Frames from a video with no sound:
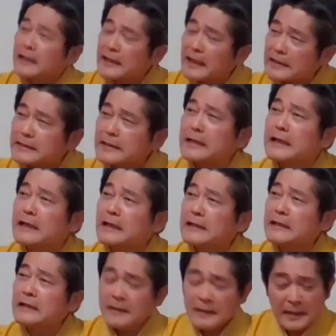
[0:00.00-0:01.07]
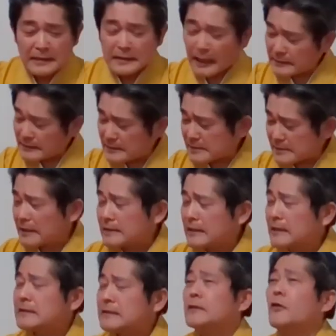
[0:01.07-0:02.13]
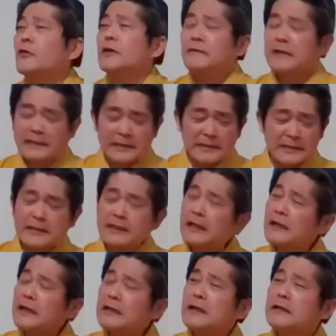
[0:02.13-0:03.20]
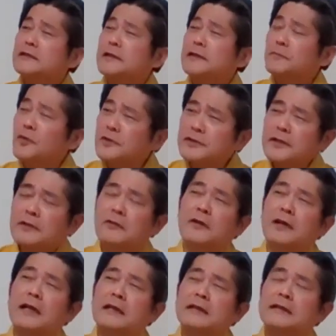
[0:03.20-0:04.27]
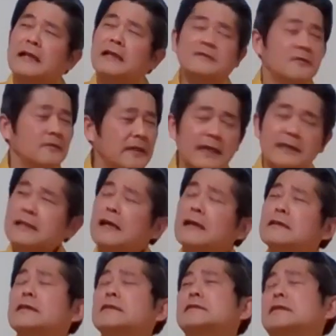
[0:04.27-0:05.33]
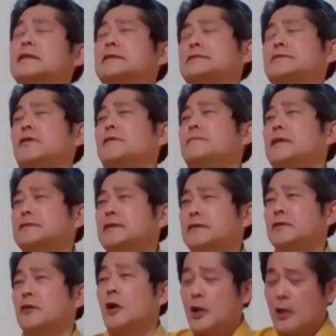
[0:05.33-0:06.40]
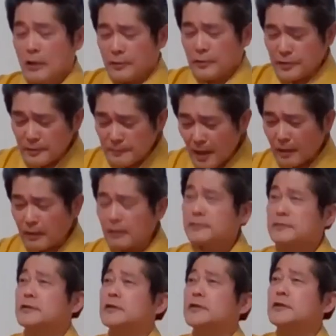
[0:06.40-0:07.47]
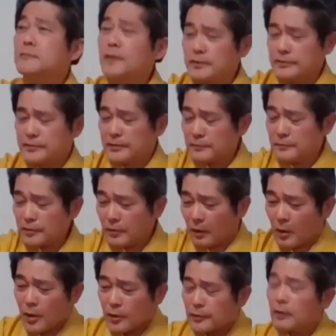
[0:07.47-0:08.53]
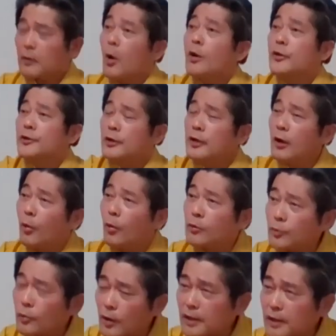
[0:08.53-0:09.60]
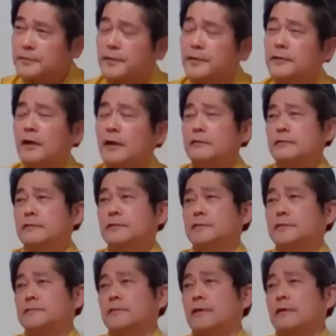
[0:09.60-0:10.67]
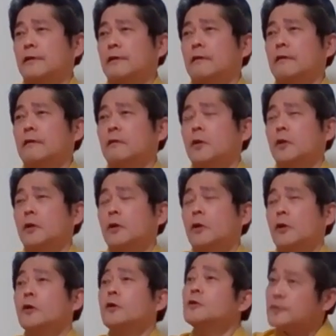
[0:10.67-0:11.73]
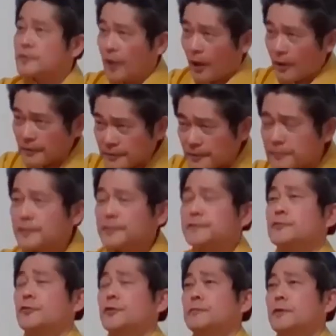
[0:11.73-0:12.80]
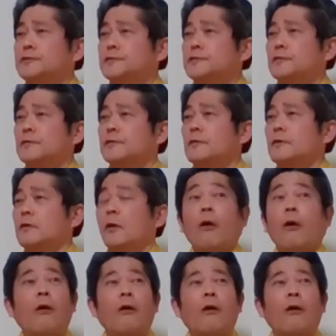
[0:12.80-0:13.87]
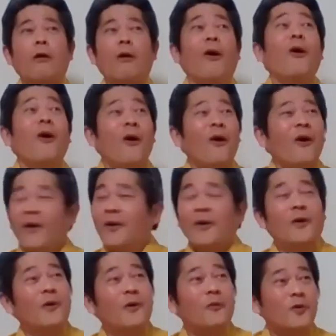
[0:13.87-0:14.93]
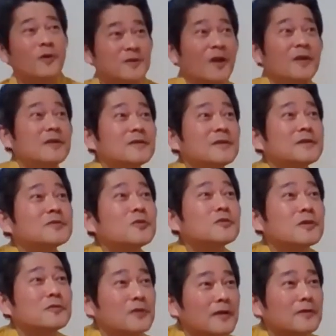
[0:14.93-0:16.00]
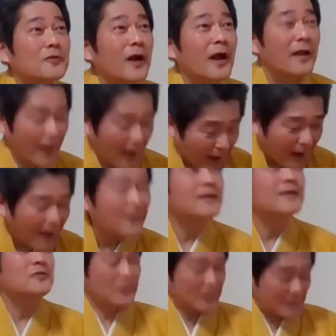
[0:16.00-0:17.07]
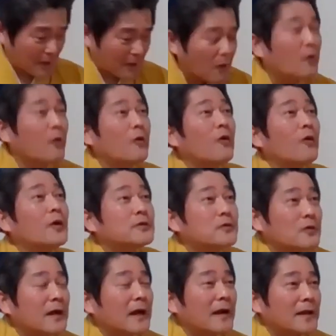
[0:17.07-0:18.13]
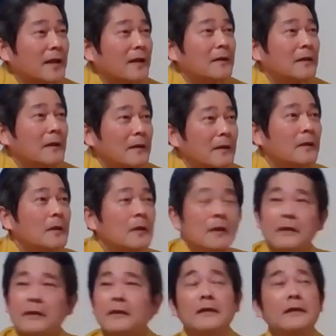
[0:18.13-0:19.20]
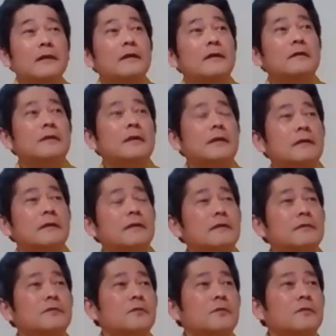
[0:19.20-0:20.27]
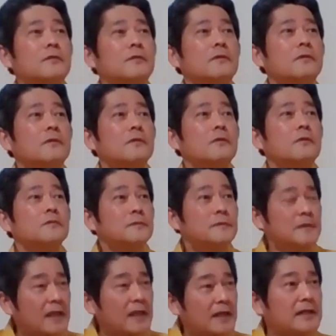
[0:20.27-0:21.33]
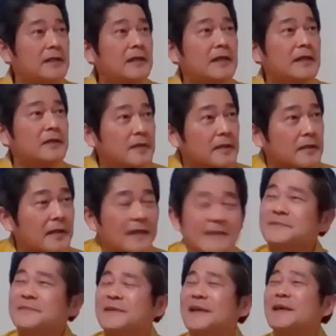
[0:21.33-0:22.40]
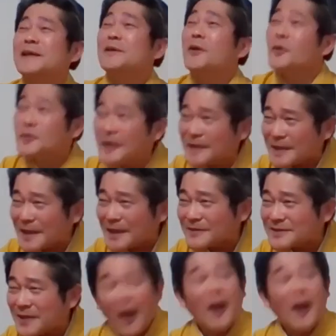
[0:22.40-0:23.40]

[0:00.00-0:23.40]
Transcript: ね、買ってからね、何日か経ってこれは気に入らないなんて持ってこられたら、それは再現じゃ引き取れませんけど、今買って今言ってまた、にゃ、荷がほどかれてないんですから、3円で引き取りますよ。あ、これ3円で引き取ってくれるのかいああ、ありがとう。じゃあ、ここ置いとくからね。え、えー、で、えっ、ー、と、2回入りがいくらだえー、6円になります。